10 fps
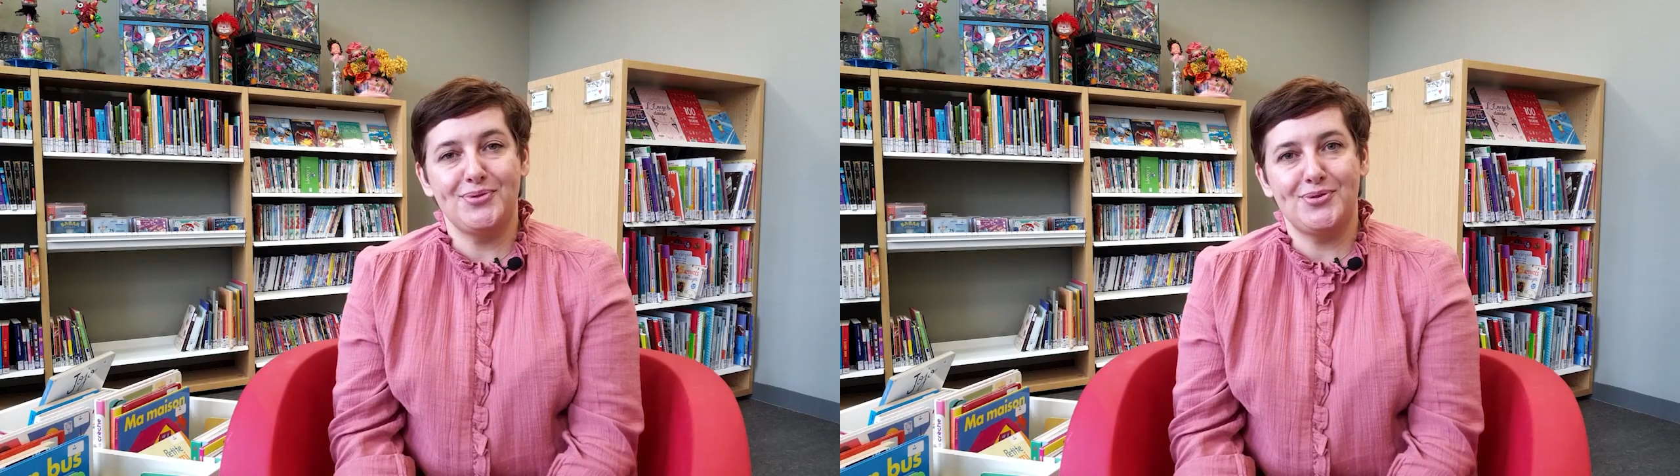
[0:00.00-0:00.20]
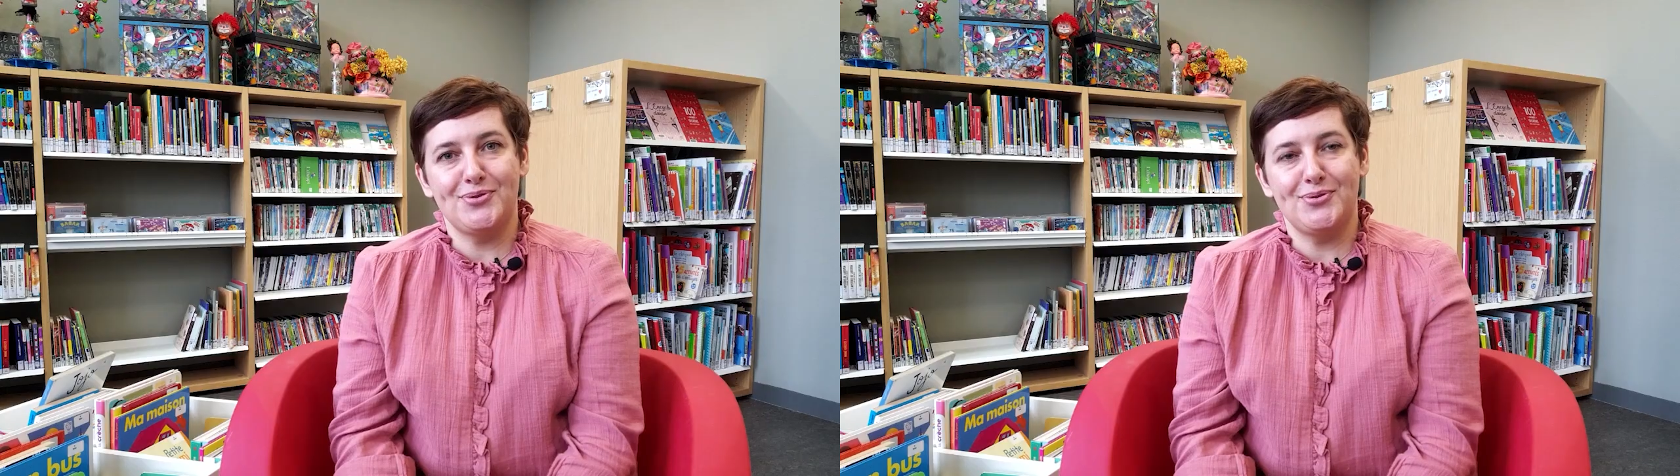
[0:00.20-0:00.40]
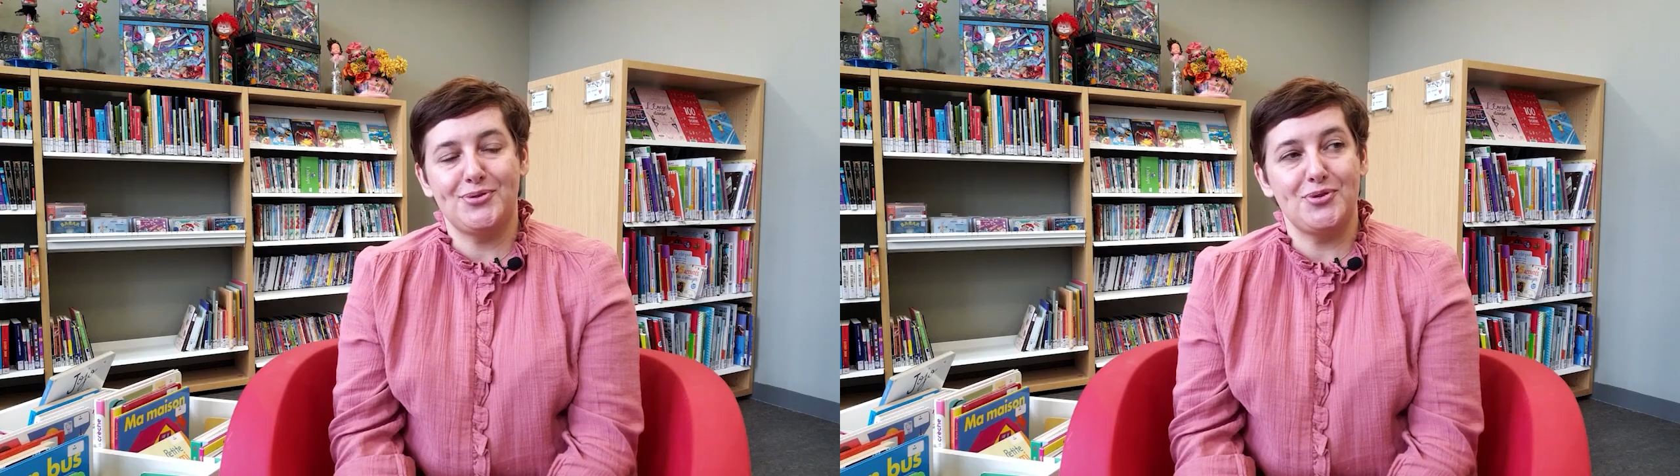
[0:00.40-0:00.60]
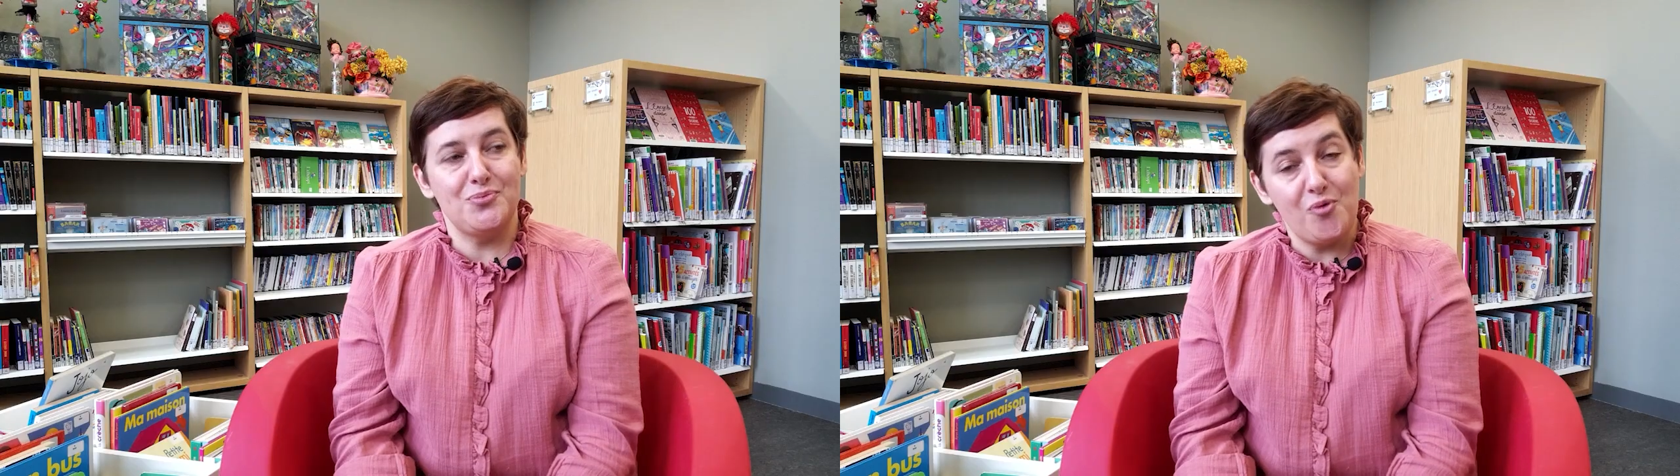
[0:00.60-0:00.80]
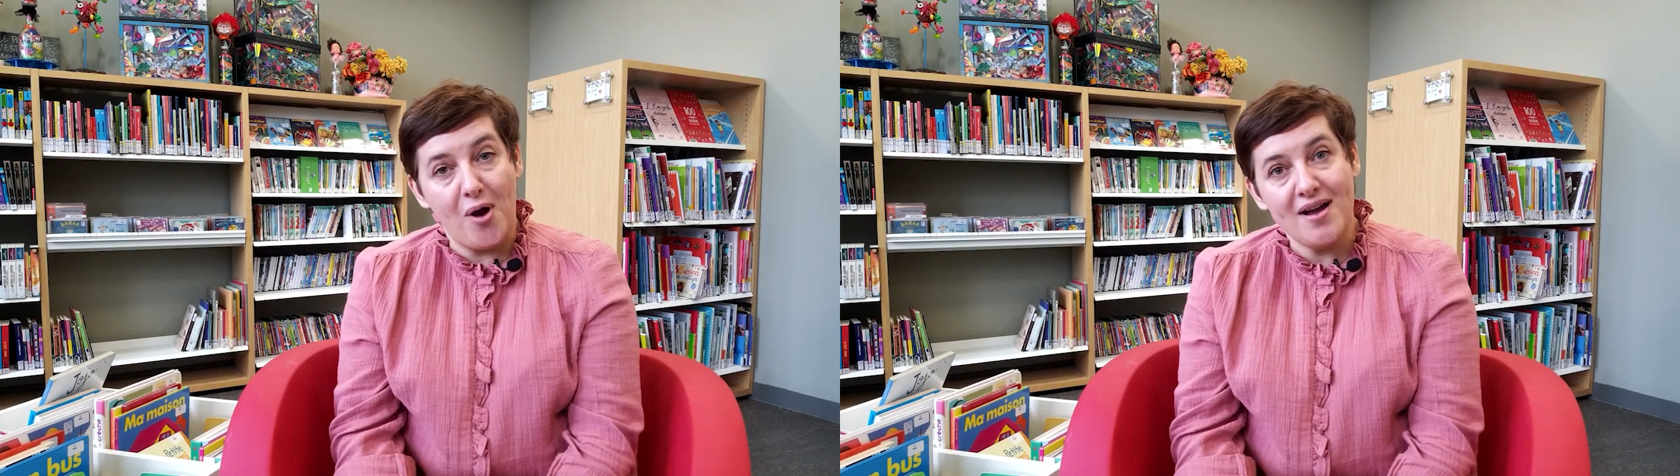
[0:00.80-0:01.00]
ce
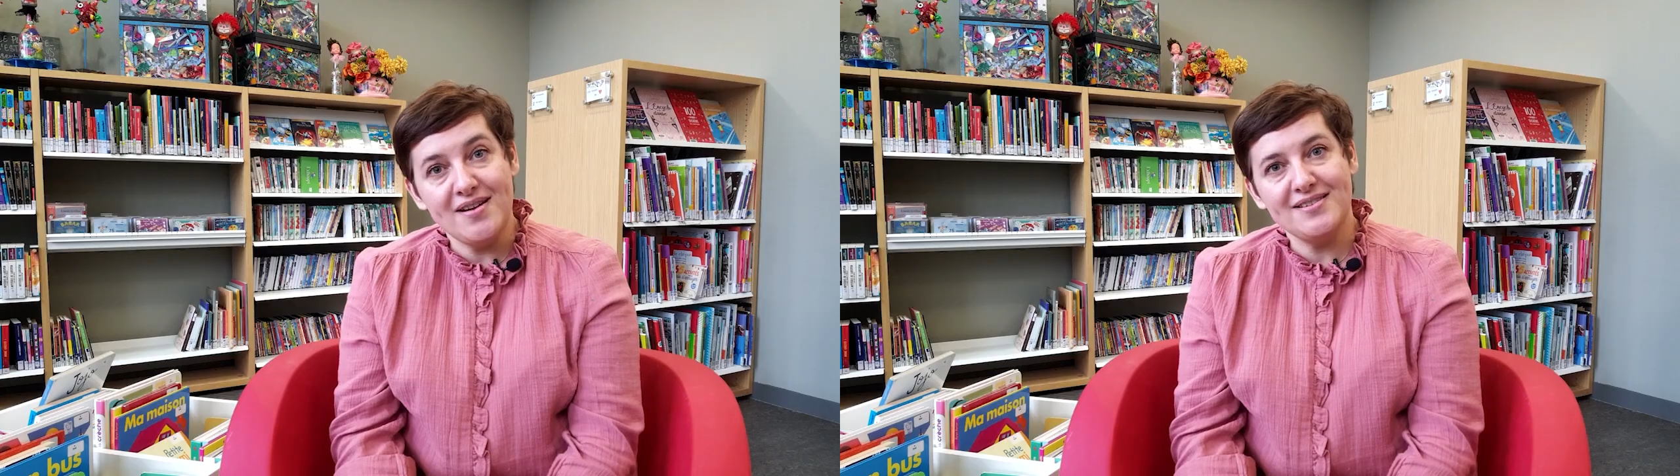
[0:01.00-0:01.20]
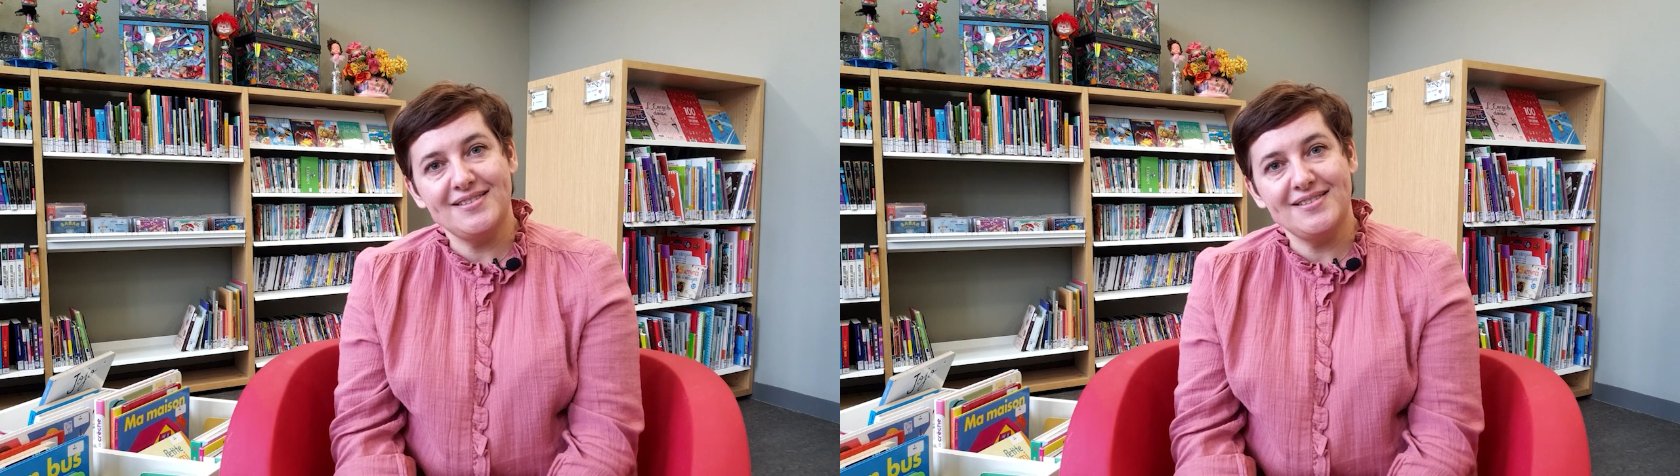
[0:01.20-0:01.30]
mois